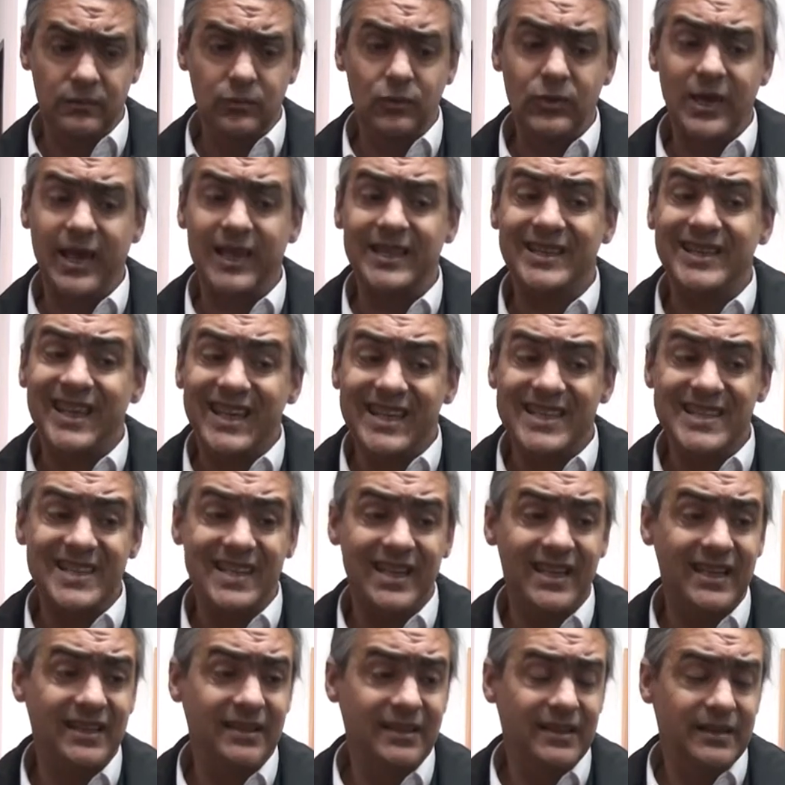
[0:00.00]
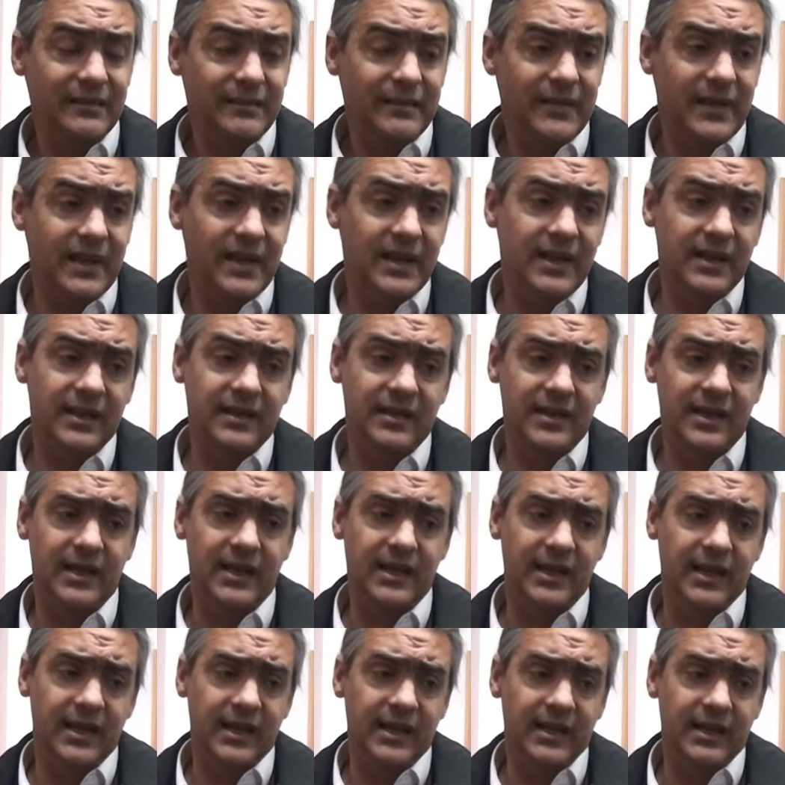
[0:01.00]
una tasa
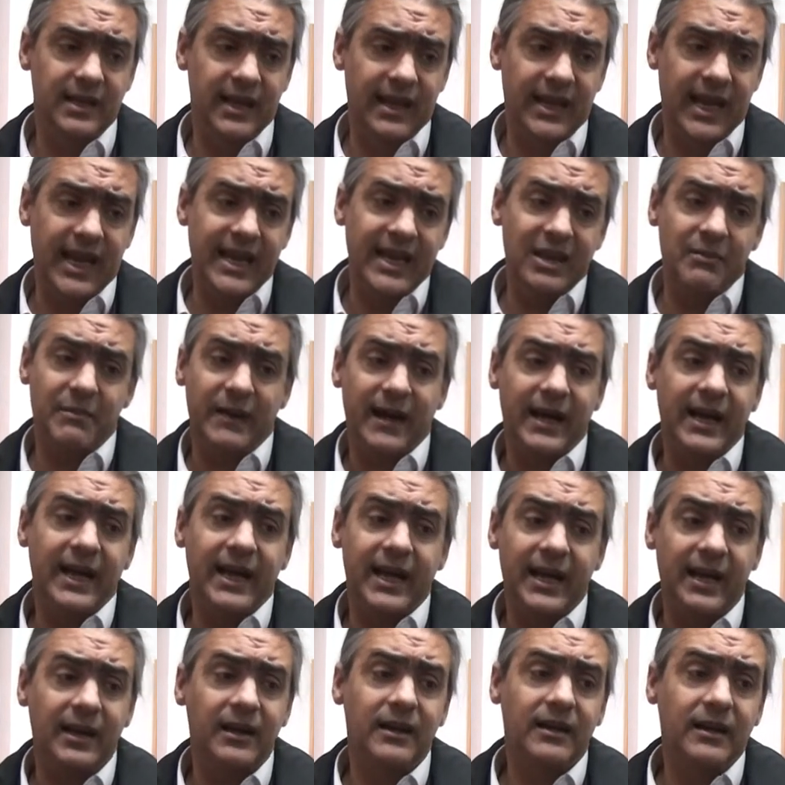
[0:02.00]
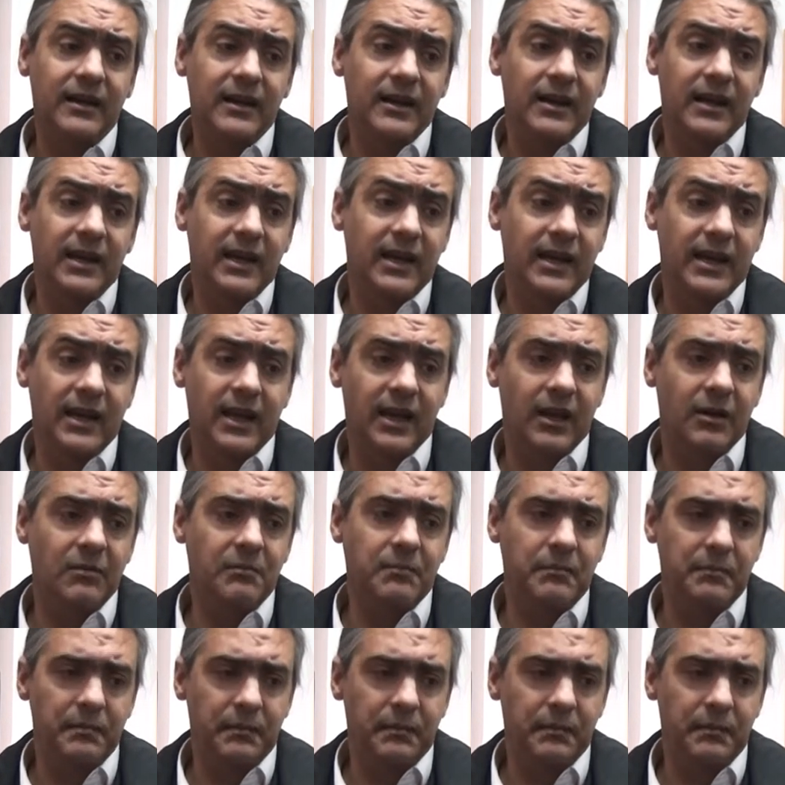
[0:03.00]
este, que hay que pagar eh,